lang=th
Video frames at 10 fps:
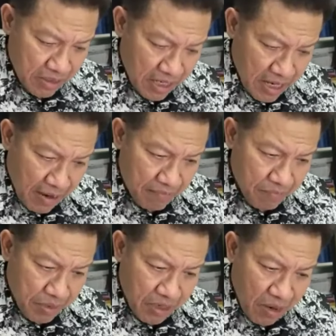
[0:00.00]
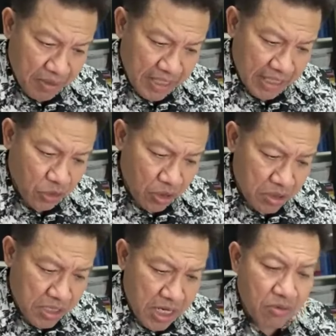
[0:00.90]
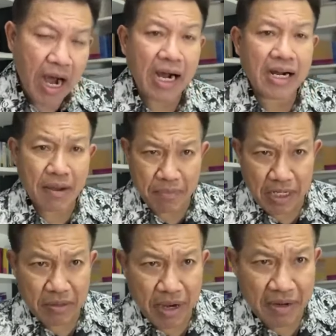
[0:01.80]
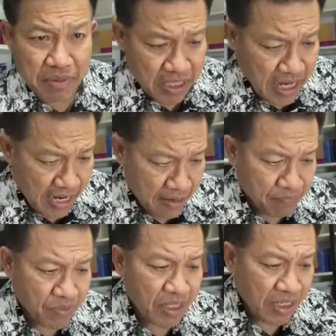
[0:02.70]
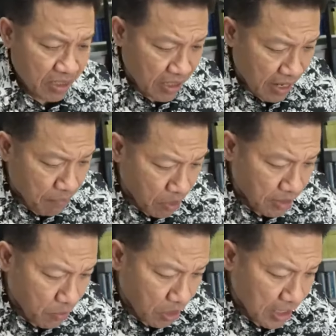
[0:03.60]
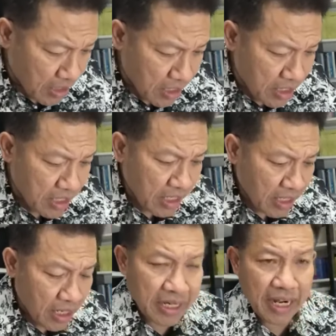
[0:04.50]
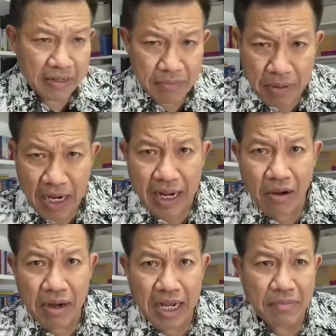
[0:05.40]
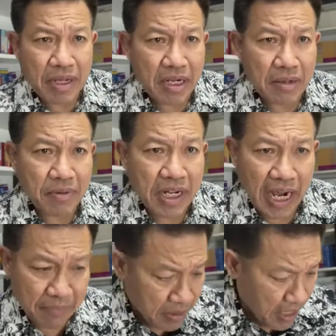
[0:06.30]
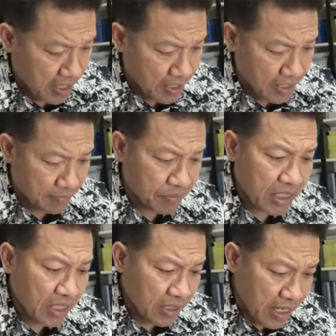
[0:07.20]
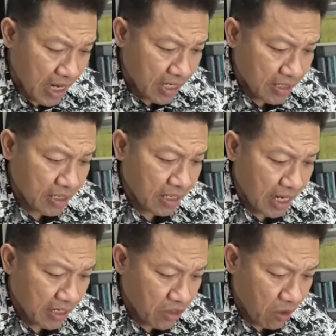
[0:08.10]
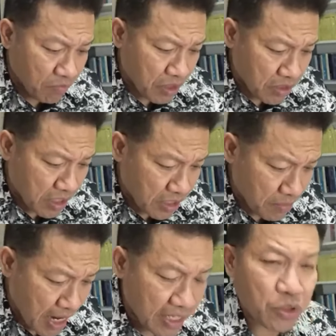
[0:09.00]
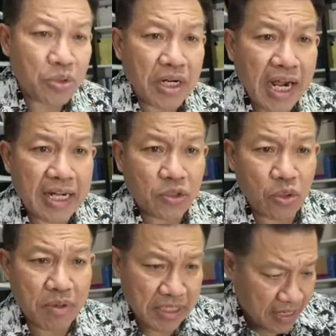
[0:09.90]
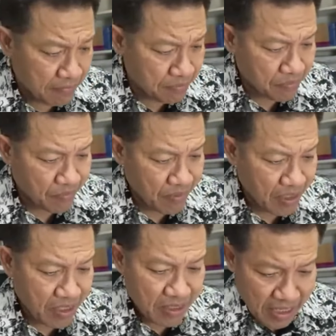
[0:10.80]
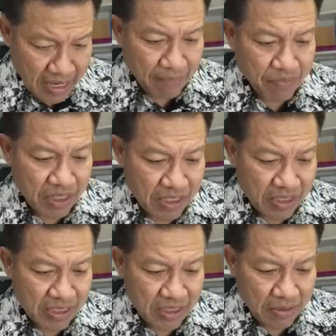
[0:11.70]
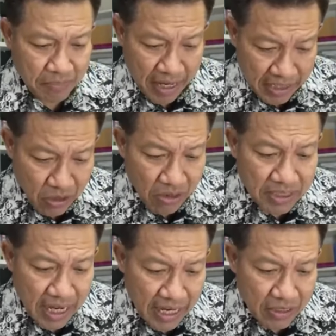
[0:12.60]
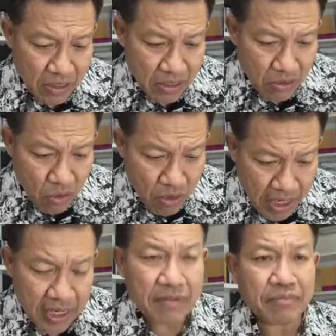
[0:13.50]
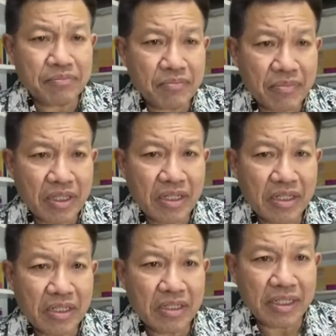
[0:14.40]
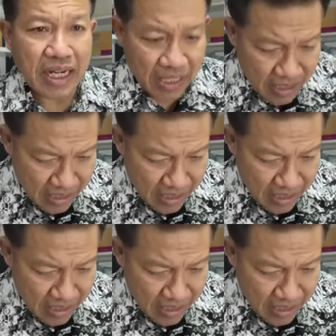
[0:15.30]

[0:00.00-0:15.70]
นะครับพี่น้องประชาชนสิ้นหวังกับรัฐบาลเพื่อไทยนะผลสำรวจครั้งนี้ขนาดพรรคก้าวไกลไม่เคยบริหารประเทศเลยได้คะแนนนิยมถึง 45.50% นะครับแพทองธารอุ๊งอิ๊งนะ